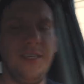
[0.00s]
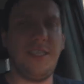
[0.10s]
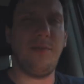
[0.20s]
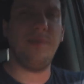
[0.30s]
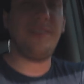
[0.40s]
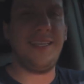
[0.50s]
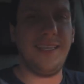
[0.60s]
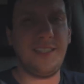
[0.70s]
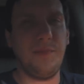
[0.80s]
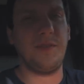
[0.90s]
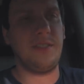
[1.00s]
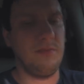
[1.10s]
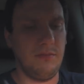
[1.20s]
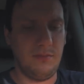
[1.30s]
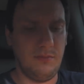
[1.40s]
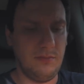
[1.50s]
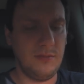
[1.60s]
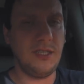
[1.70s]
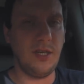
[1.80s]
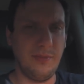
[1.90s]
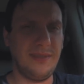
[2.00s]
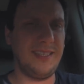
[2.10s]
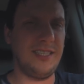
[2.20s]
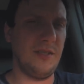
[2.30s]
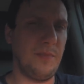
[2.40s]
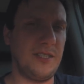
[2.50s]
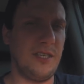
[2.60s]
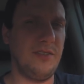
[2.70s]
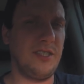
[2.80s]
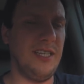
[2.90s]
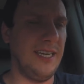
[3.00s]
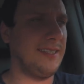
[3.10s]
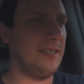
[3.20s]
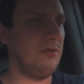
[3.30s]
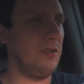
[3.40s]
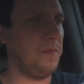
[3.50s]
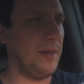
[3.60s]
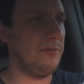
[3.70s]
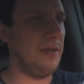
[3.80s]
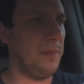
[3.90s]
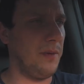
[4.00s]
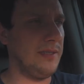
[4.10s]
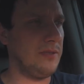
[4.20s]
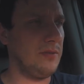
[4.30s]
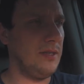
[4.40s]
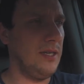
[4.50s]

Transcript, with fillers: Chciałbym serdecznie, poz... Chciałbym serdecznie pozdrowić klienta, który wpadł na pomysł,